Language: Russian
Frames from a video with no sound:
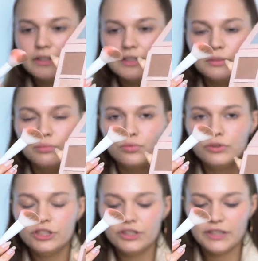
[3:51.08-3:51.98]
и
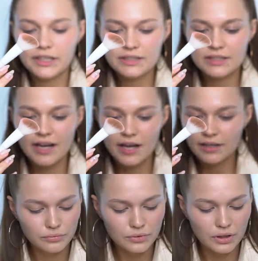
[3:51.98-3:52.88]
сыпучий, я не знаю.
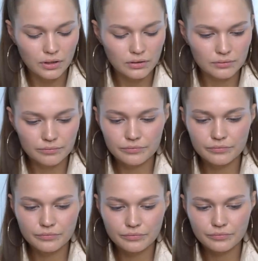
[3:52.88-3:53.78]
Так,
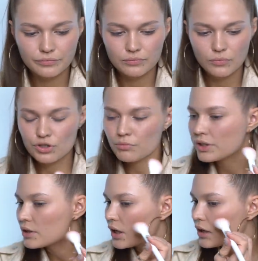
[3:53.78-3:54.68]
может
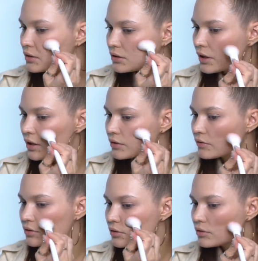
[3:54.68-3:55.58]
быть, не надо
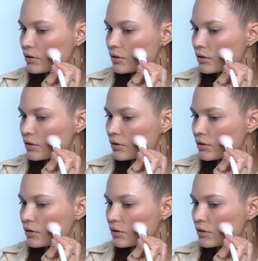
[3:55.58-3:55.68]
стряхивать?